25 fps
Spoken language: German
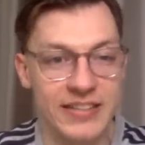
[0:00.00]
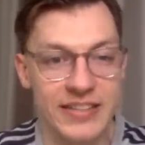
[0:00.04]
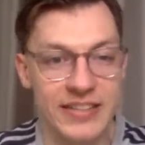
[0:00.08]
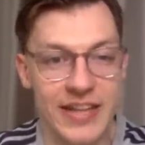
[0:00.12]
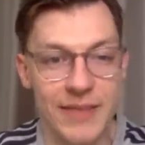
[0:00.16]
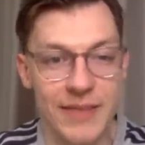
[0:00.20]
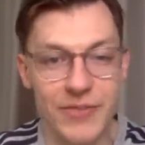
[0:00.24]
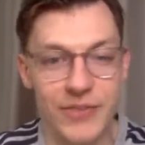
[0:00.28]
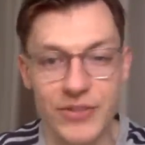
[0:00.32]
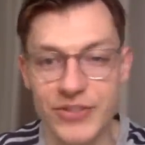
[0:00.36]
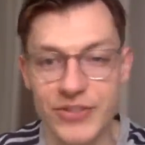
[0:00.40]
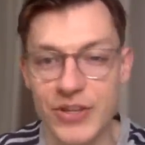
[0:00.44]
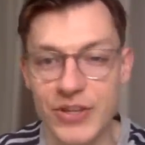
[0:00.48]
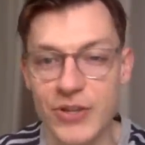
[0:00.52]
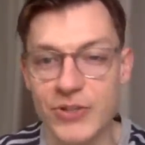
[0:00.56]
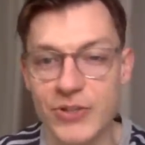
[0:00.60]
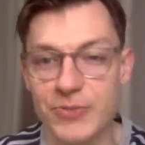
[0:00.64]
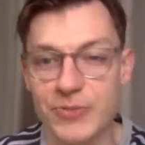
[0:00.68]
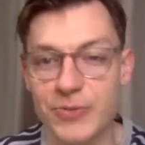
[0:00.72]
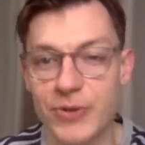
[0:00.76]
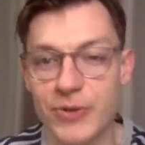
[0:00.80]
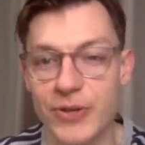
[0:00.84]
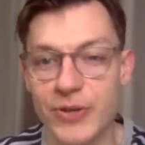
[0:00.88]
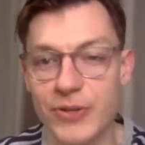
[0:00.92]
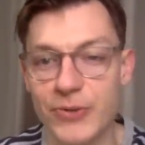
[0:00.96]
Namen aus
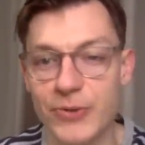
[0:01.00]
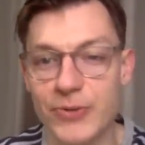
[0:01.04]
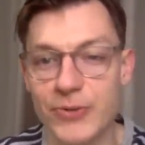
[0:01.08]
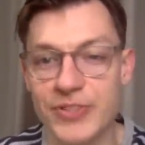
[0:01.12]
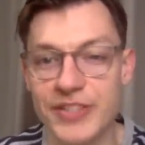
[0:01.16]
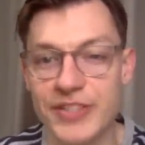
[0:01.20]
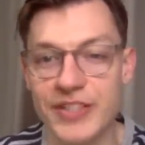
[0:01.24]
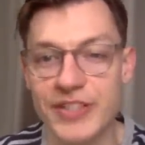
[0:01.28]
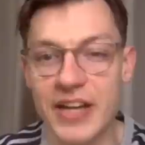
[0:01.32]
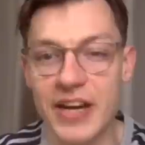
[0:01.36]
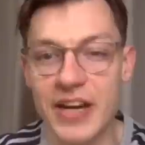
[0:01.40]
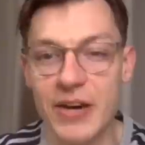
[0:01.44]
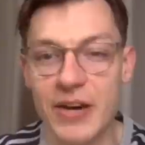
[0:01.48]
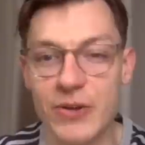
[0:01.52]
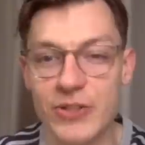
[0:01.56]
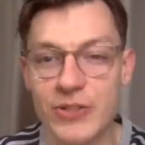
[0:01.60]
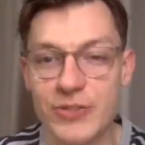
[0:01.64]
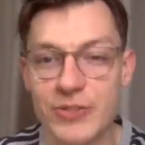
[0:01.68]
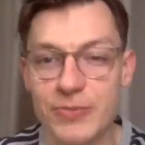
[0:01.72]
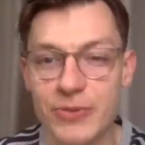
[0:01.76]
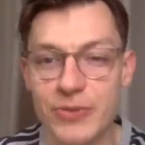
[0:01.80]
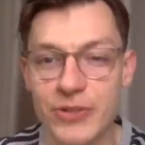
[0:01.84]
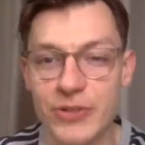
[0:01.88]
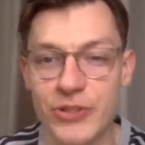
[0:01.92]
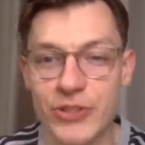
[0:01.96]
Augsburg, Grüße nach
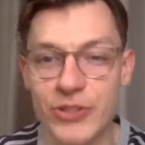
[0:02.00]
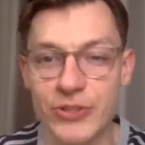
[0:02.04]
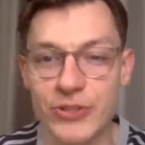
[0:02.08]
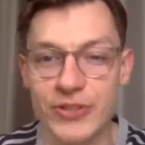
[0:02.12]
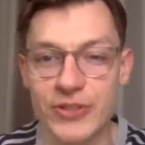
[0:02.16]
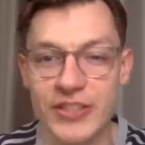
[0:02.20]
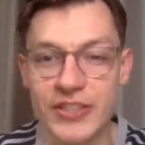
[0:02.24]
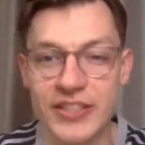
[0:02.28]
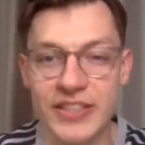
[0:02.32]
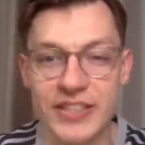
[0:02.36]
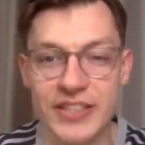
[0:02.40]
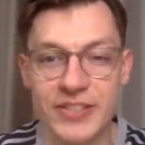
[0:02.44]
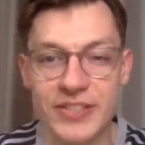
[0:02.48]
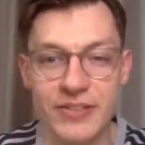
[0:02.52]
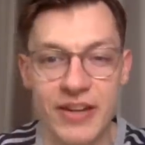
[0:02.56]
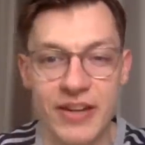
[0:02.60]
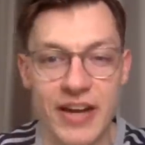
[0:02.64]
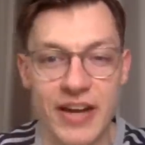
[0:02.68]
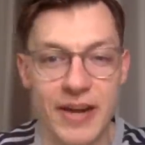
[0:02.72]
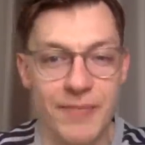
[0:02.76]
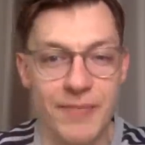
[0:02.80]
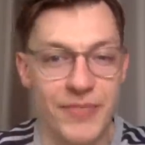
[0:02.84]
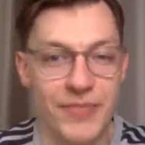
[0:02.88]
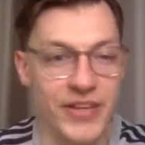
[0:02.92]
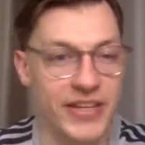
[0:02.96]
Augsburg, schön dich hier zu
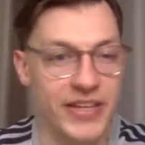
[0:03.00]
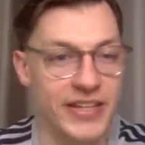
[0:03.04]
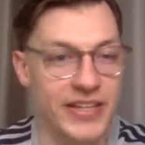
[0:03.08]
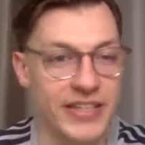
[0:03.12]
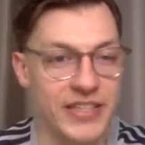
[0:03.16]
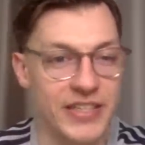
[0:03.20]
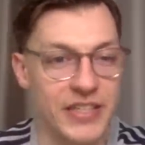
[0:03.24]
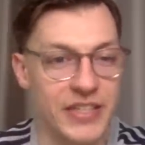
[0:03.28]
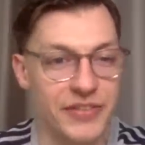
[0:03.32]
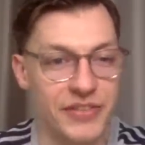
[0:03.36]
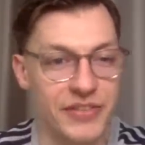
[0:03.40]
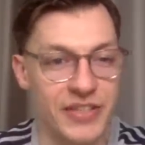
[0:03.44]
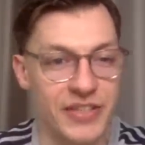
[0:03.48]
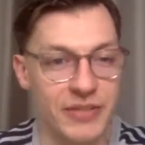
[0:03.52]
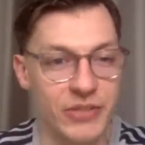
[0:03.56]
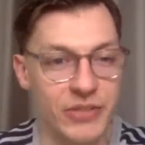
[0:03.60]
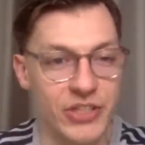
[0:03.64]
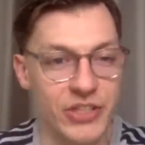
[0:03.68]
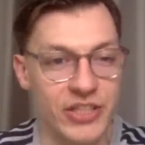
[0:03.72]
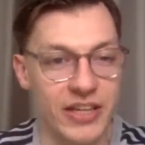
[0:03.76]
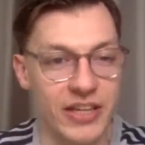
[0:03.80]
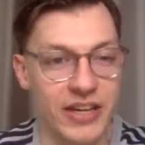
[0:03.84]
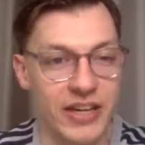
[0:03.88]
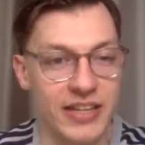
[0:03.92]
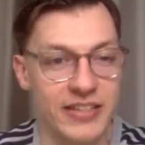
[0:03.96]
haben. Der Christoph ist am
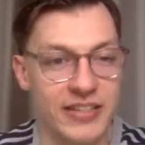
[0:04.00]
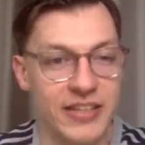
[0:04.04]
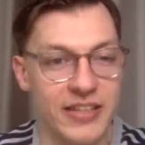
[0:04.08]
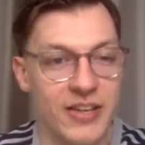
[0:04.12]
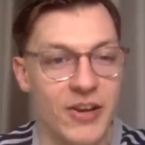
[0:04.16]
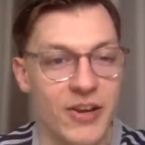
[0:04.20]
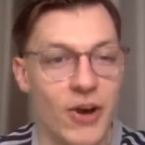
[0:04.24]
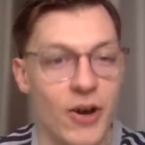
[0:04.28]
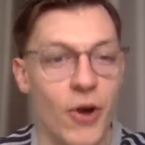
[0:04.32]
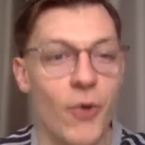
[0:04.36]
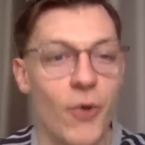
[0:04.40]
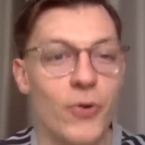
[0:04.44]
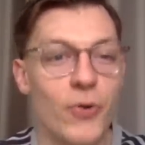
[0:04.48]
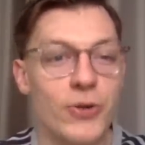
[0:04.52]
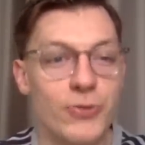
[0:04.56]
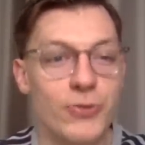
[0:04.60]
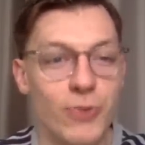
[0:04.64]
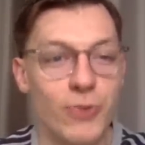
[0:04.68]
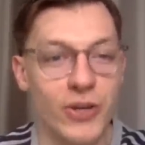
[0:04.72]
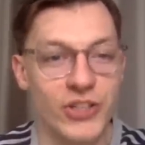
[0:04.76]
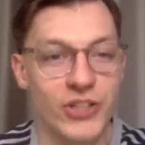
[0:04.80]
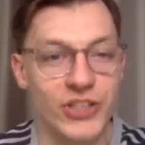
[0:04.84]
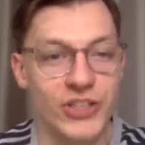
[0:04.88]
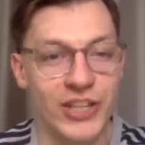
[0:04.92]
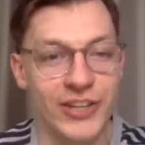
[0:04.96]
Start. Old
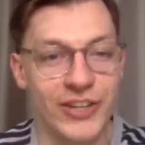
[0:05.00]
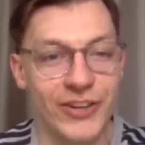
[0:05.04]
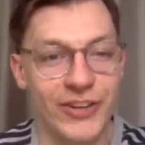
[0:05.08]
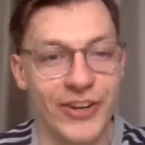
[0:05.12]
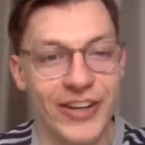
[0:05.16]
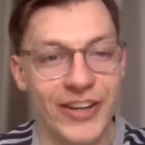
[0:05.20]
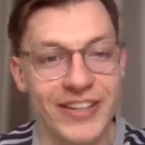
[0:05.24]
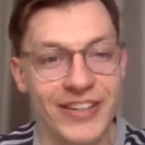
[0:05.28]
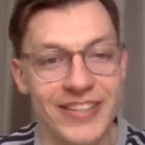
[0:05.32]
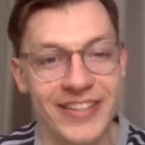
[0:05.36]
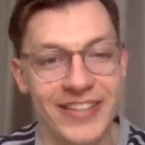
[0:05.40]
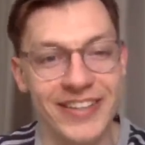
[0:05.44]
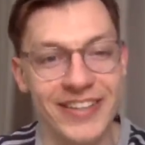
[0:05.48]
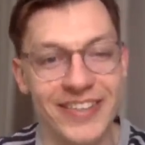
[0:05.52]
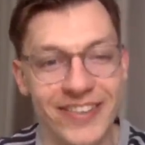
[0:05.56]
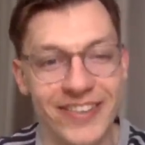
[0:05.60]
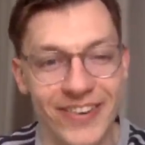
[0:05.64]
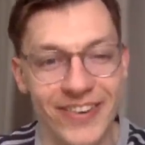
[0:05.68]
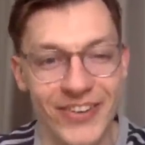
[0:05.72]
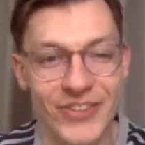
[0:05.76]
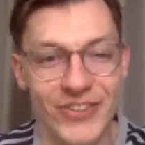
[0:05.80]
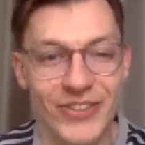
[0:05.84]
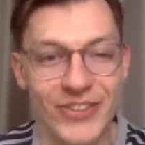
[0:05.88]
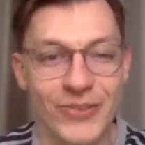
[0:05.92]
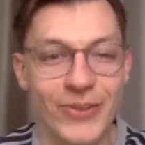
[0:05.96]
Watch Alert,
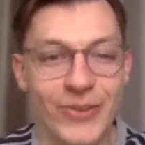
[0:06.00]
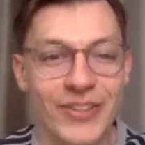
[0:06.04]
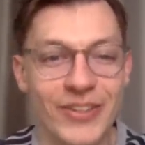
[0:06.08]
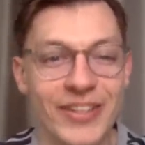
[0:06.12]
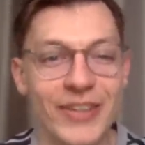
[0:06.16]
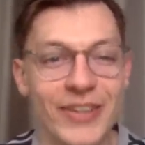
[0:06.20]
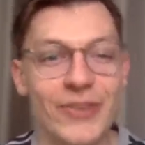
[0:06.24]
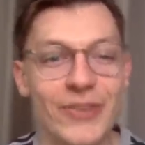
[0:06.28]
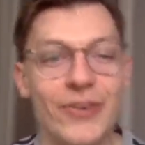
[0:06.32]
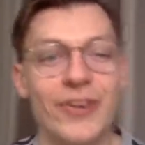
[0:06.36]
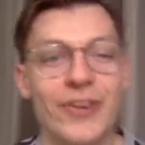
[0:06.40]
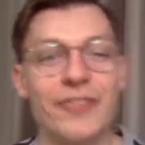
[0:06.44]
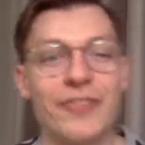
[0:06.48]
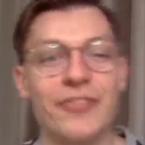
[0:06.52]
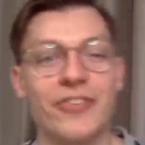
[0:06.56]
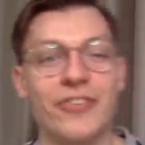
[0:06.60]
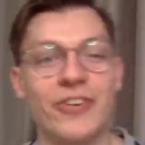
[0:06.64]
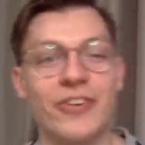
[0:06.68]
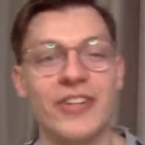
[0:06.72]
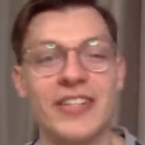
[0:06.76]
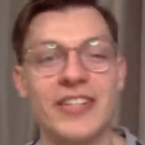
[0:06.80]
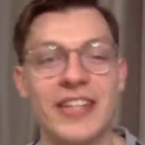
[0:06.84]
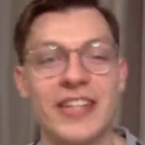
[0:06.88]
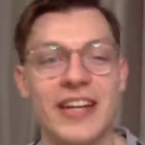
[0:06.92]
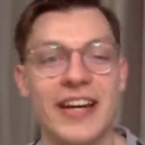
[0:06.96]
Launching Ultracron von
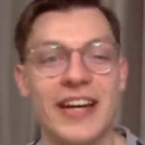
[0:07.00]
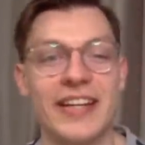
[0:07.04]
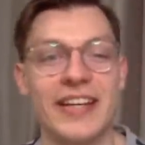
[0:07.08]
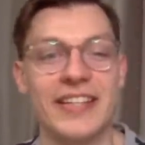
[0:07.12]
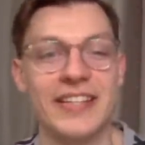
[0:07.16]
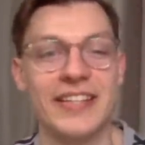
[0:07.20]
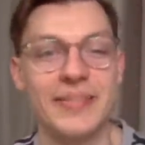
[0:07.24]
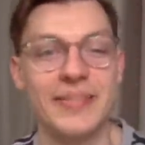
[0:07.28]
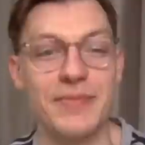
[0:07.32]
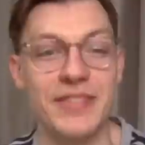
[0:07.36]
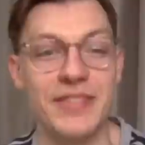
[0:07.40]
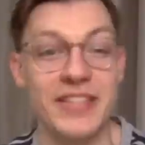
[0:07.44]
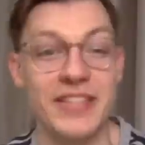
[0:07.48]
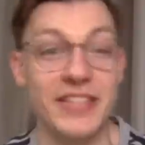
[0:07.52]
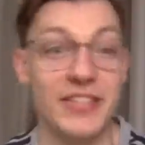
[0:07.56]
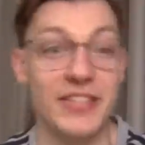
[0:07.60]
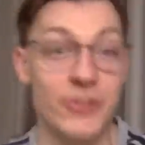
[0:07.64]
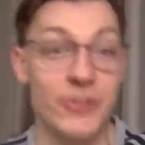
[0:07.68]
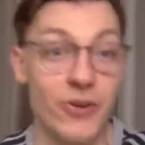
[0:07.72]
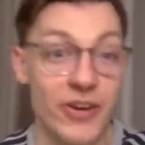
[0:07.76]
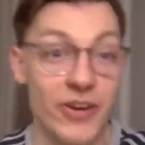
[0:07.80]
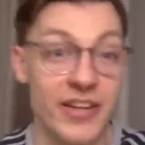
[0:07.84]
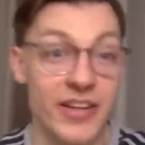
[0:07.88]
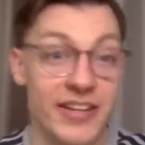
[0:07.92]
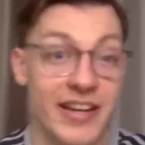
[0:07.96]
1971. Die
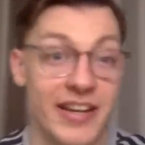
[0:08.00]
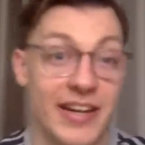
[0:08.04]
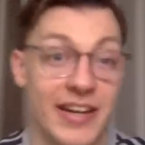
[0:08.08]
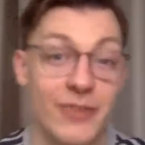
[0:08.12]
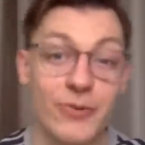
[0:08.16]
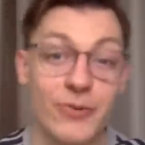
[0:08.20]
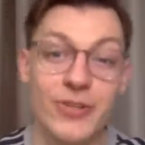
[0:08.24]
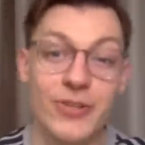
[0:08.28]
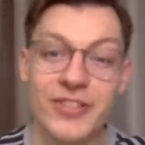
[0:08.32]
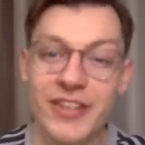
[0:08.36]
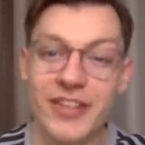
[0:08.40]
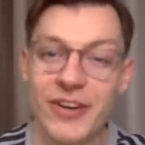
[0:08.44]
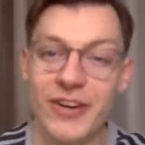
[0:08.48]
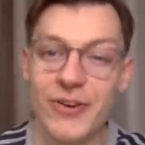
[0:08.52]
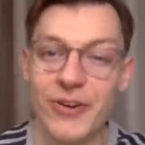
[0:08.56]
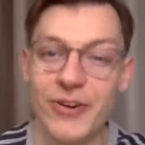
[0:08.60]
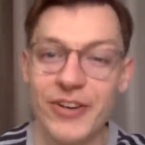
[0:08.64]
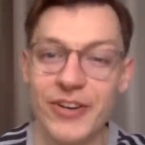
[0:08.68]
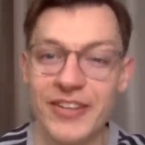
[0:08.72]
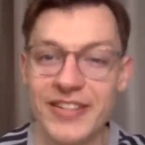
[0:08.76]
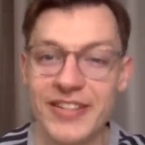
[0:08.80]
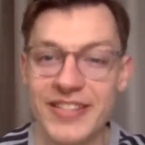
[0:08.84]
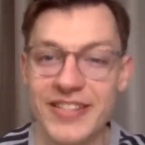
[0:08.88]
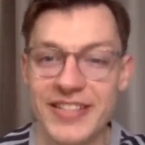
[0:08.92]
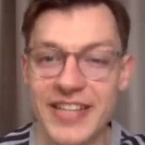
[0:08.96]
originale
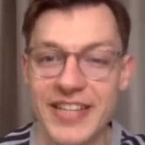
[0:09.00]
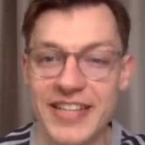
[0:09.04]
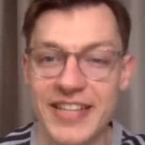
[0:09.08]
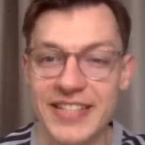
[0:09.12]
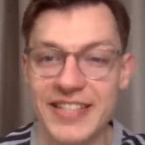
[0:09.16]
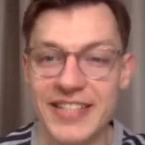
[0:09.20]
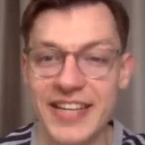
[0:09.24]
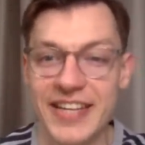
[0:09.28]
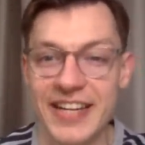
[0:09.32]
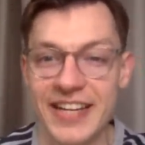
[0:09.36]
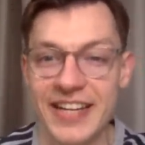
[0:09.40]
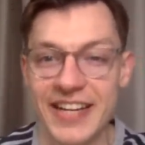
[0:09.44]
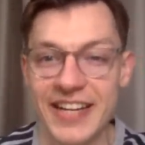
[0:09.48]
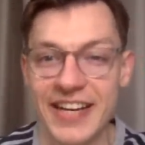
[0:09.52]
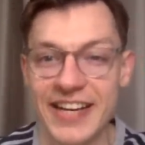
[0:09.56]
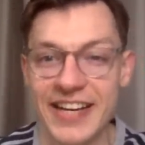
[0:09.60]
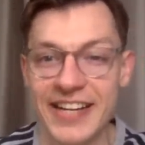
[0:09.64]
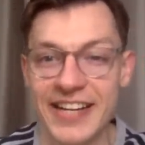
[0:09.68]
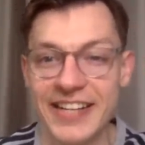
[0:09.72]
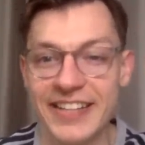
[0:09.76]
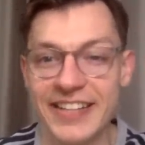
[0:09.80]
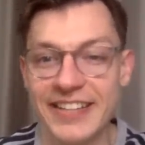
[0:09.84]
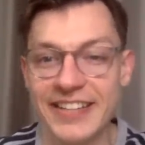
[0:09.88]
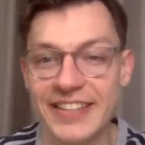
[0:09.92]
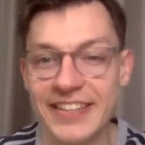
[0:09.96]
Ultracron, sehr, sehr
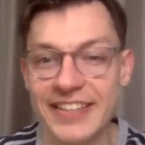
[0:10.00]
geil.